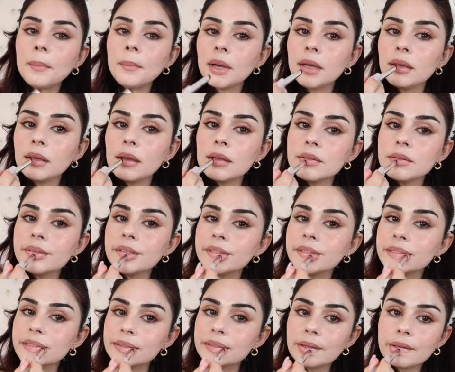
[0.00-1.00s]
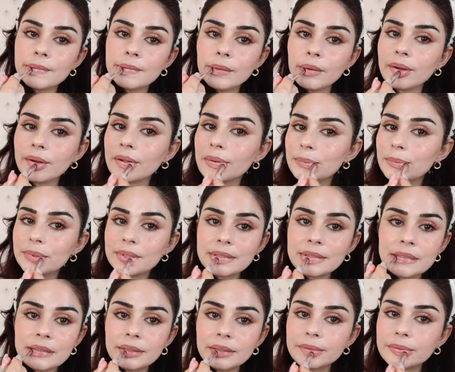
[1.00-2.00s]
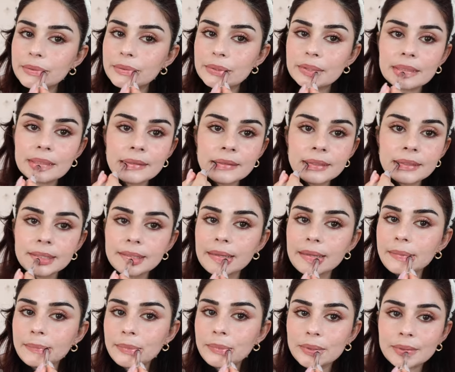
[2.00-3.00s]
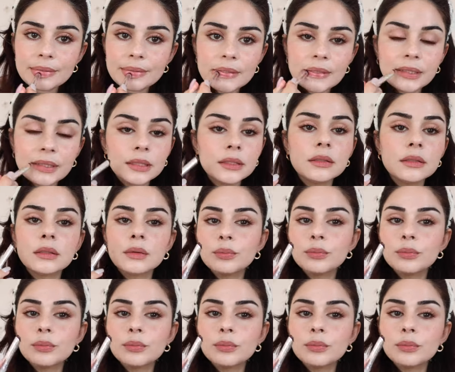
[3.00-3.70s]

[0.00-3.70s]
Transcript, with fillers: makyajlarınızda doğal bitişli rujlar sevmiyorsanız